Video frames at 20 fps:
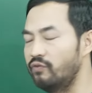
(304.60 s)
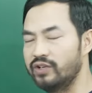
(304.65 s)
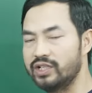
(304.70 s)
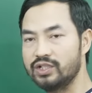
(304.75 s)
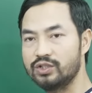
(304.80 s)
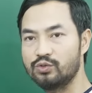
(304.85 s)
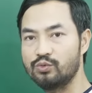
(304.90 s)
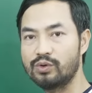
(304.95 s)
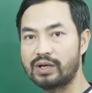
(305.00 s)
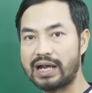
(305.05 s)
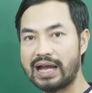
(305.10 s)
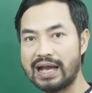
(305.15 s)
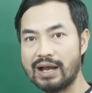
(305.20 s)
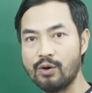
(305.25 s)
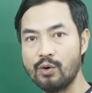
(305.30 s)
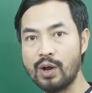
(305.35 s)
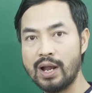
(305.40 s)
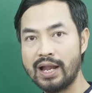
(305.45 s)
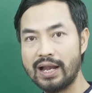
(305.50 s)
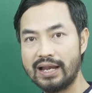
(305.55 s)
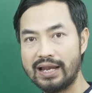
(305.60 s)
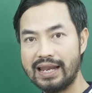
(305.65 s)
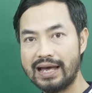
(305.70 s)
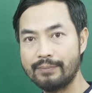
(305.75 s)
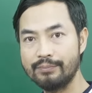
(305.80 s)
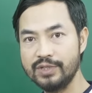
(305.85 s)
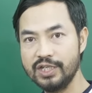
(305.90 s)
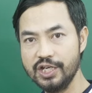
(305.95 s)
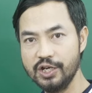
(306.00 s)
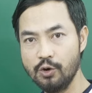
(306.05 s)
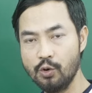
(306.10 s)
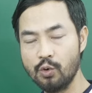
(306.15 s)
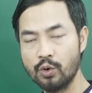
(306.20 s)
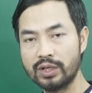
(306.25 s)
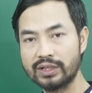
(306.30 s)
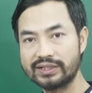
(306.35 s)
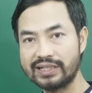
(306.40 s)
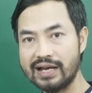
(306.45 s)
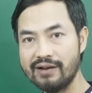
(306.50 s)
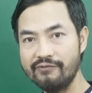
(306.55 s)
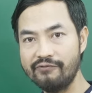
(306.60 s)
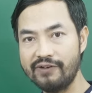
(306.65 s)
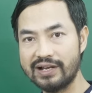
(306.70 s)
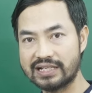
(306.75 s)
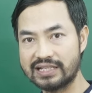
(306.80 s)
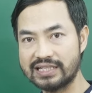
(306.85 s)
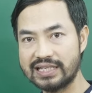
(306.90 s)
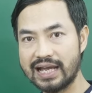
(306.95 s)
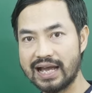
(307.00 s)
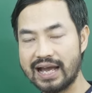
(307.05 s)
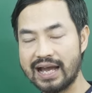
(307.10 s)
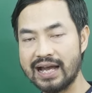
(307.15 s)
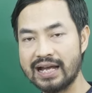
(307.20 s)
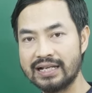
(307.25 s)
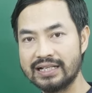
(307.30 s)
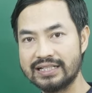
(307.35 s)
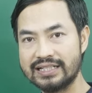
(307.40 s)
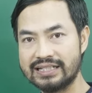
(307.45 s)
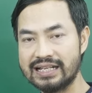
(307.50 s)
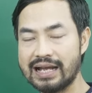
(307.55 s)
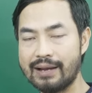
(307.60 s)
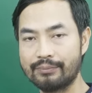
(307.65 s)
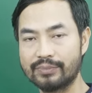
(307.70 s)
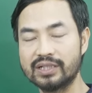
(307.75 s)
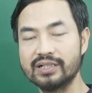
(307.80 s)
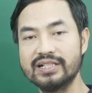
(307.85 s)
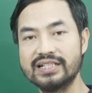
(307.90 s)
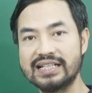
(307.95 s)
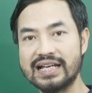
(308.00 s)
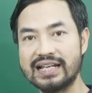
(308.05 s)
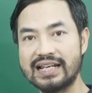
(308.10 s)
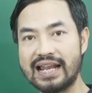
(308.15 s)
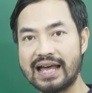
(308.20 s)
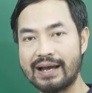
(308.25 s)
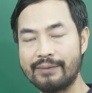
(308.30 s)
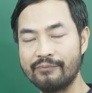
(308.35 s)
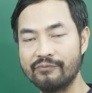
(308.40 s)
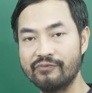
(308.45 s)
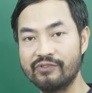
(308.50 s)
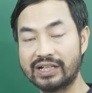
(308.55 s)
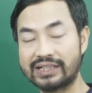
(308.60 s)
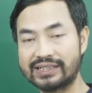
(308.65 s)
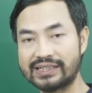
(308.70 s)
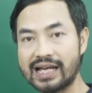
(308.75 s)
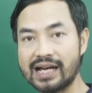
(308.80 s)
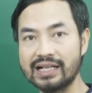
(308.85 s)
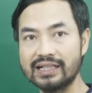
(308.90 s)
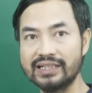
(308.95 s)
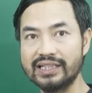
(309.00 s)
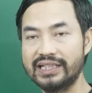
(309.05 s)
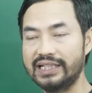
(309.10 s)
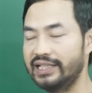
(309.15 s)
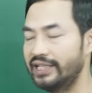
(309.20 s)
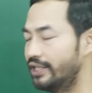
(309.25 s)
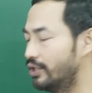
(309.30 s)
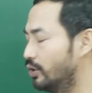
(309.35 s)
vận dụng cao, làm nhiều, tăng phản xạ, giảm thời gian làm và tăng tỷ lệ